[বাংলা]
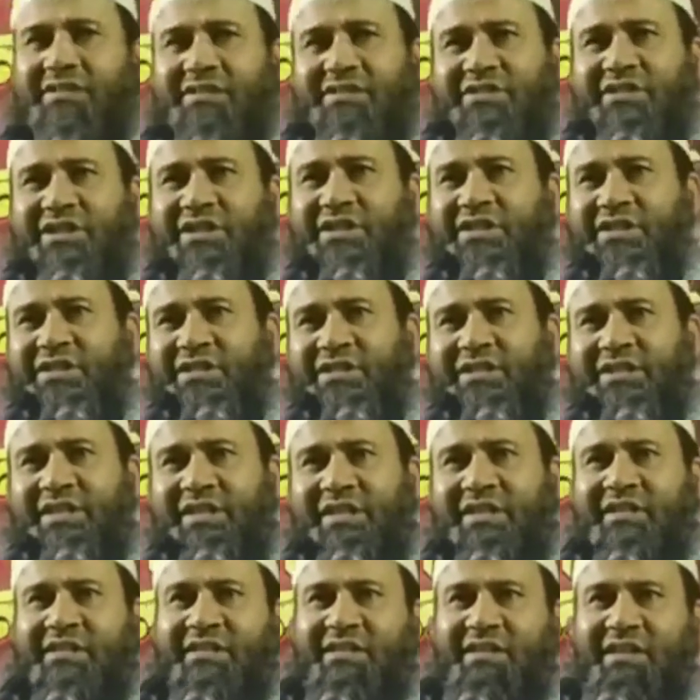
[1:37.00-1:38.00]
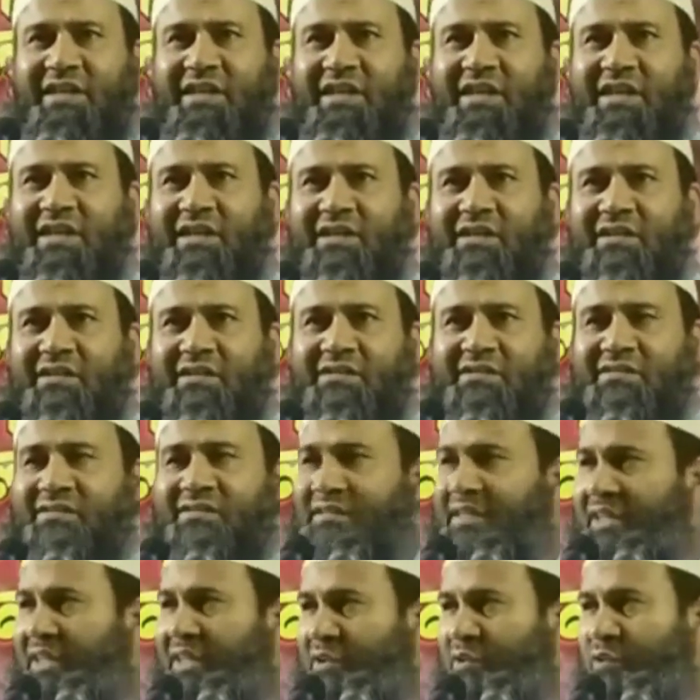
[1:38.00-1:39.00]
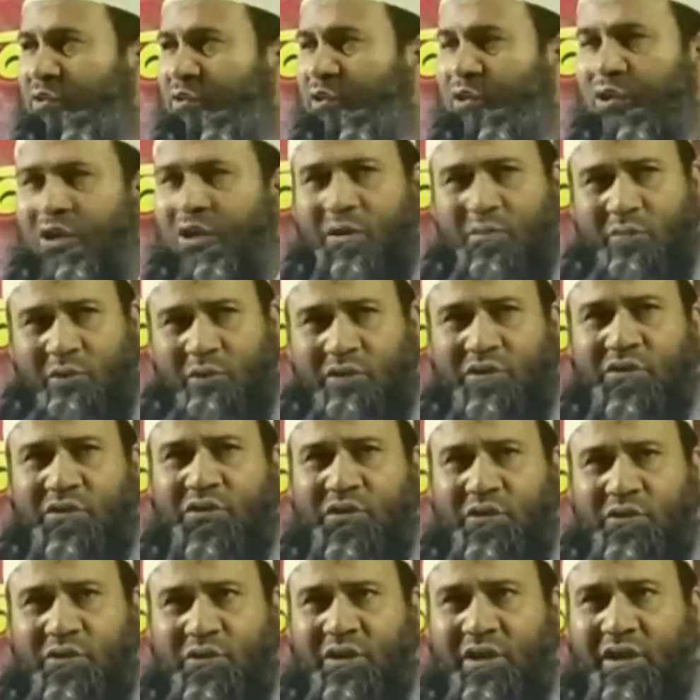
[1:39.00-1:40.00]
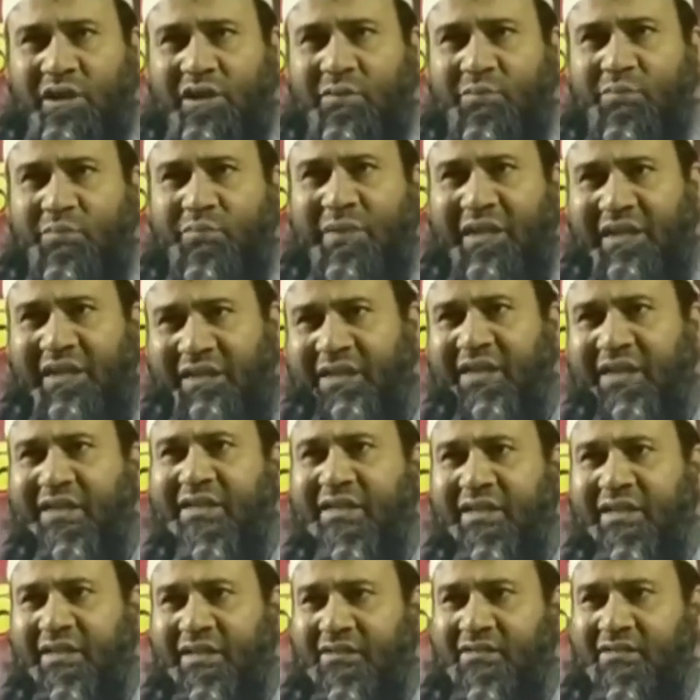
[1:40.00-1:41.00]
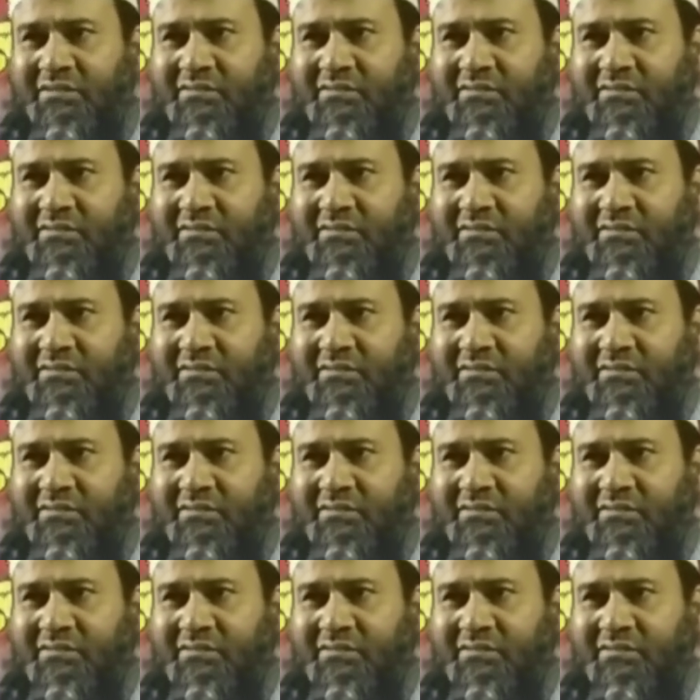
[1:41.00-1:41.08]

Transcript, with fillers: জিঞ্জির দিয়ে শৃঙ্খলাবদ্ধ করেন বেঁধে দেন